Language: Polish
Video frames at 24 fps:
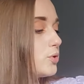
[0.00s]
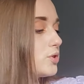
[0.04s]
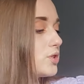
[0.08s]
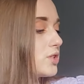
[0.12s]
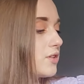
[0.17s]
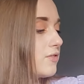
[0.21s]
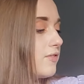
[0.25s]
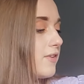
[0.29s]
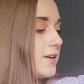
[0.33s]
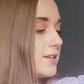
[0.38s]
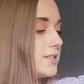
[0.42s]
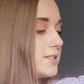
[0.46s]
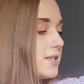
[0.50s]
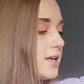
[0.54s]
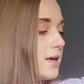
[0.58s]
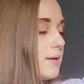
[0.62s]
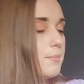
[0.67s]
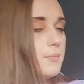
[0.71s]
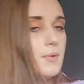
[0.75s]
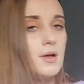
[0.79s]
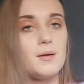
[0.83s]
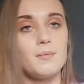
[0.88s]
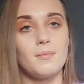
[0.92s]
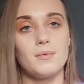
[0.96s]
z
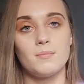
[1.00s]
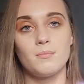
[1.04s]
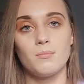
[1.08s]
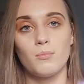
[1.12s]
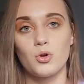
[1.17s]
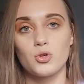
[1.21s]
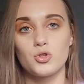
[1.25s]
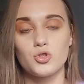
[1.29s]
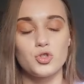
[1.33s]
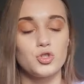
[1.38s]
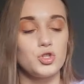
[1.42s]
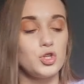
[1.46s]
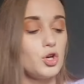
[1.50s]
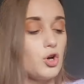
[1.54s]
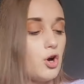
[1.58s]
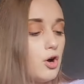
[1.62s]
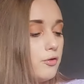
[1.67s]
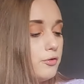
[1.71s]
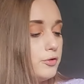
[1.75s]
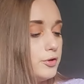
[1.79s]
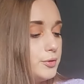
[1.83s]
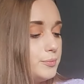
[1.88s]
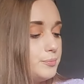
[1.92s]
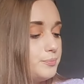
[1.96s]
kwasem
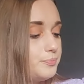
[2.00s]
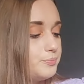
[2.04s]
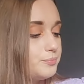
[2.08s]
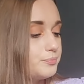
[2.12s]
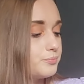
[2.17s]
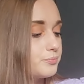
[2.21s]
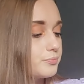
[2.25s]
mocznikowym,